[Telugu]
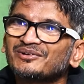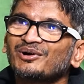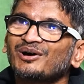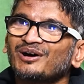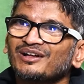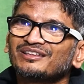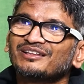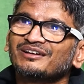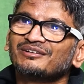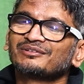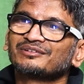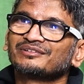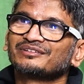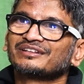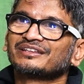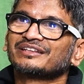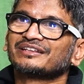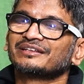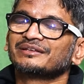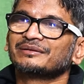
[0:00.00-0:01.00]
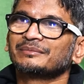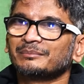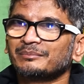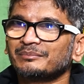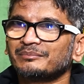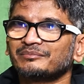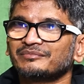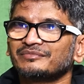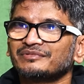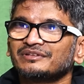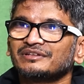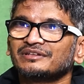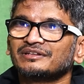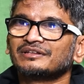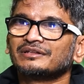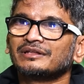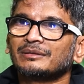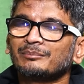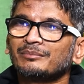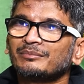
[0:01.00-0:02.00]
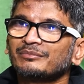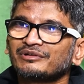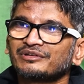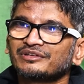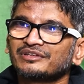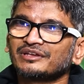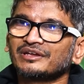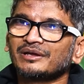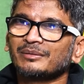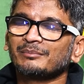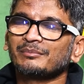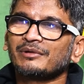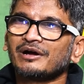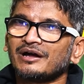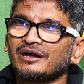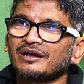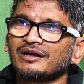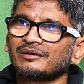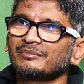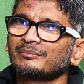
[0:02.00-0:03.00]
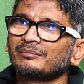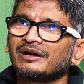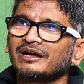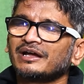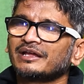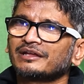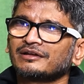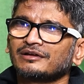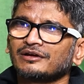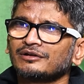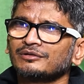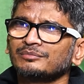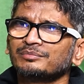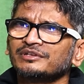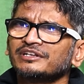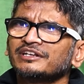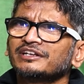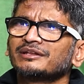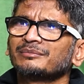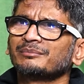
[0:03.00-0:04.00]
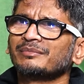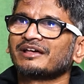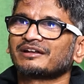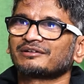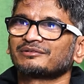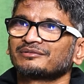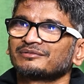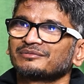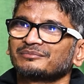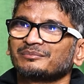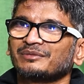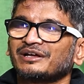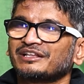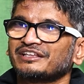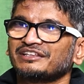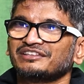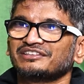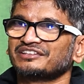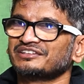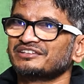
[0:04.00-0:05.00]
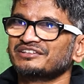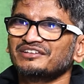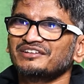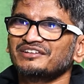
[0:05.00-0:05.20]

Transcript: గోదావరి ఉంది ముఖ్యంగా మా మా కడుపు నిండిన బేరం మాదైతే